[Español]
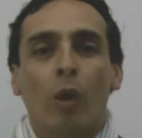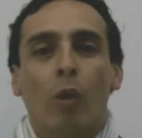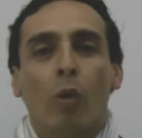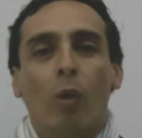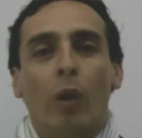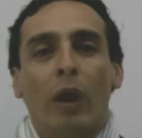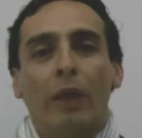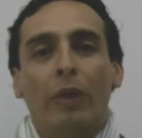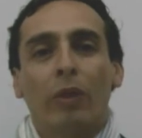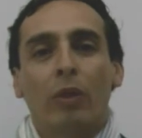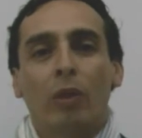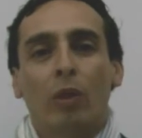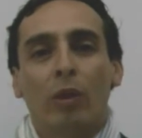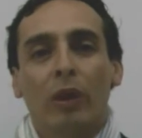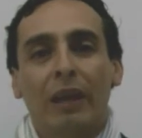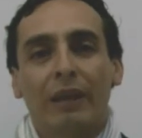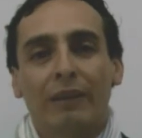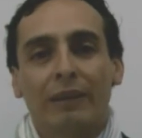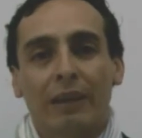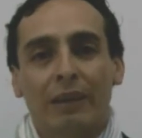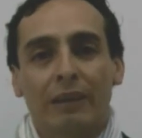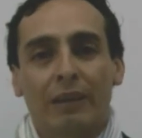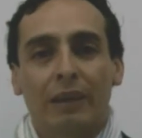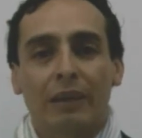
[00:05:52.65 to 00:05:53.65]
Cuando
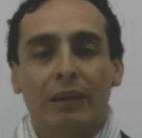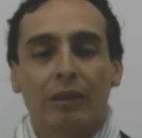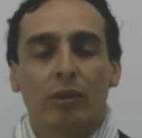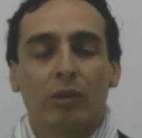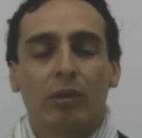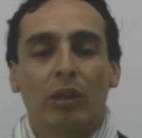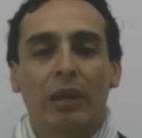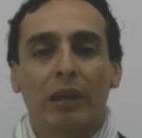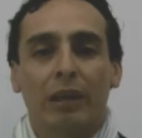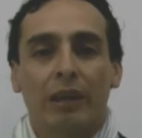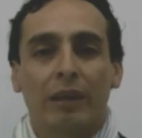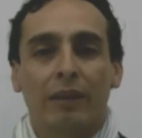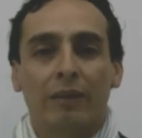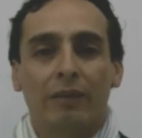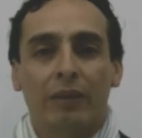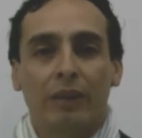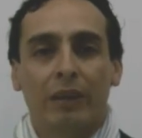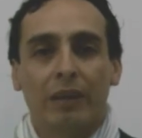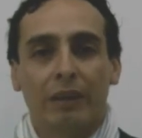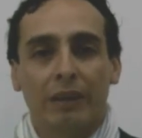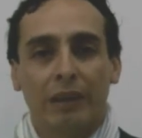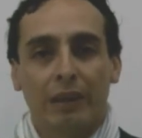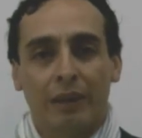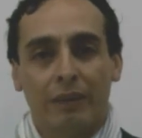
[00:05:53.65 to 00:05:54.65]
es el territorio el que
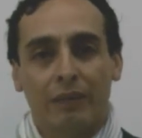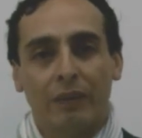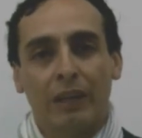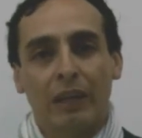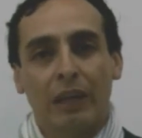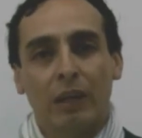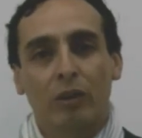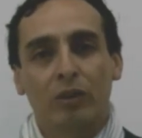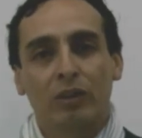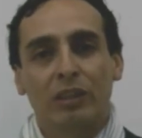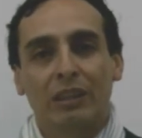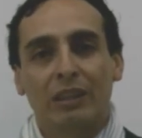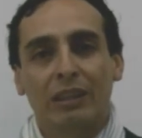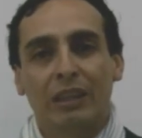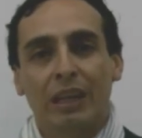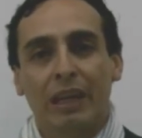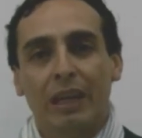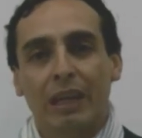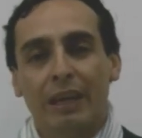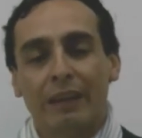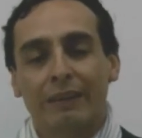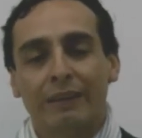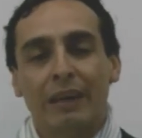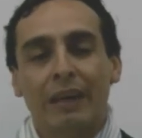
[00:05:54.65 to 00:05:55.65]
definen los
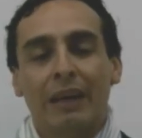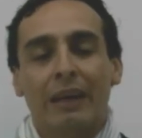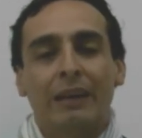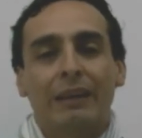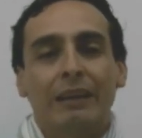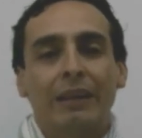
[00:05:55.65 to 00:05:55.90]
indígenas,